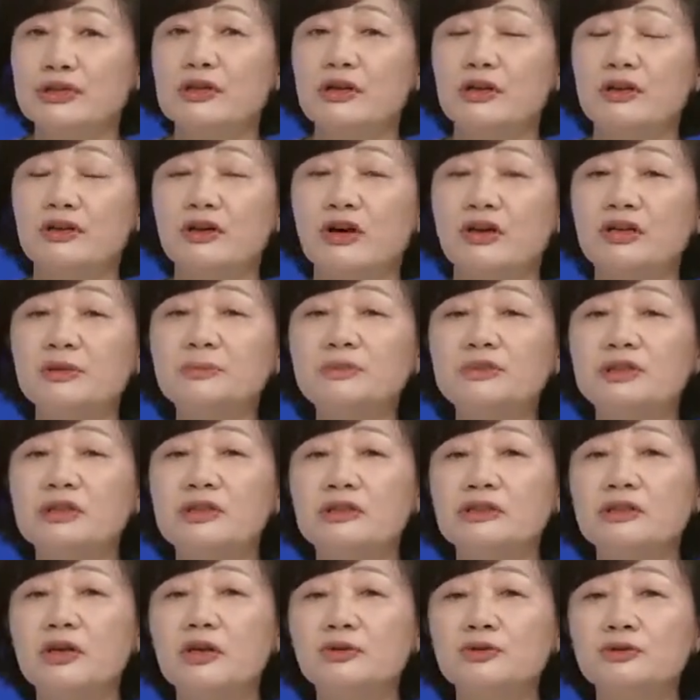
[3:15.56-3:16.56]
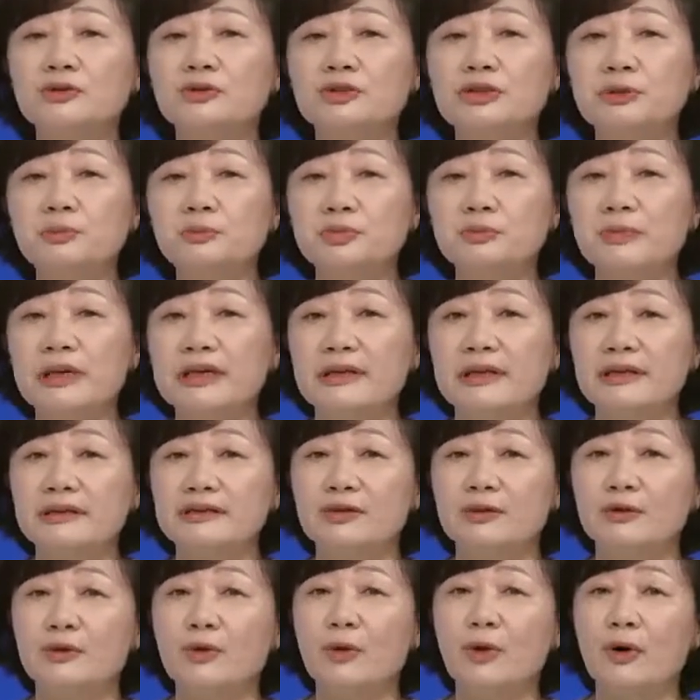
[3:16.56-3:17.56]
이런 여름철 성수 식품에
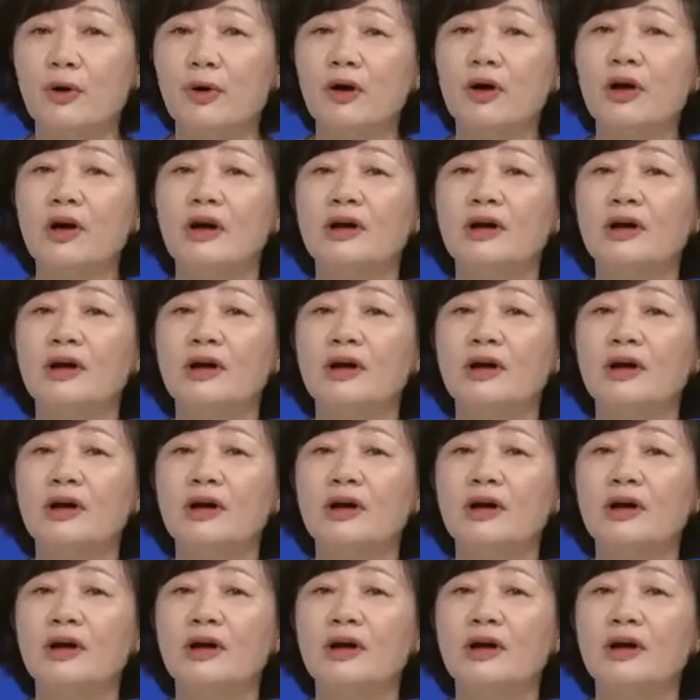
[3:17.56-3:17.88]
대해서도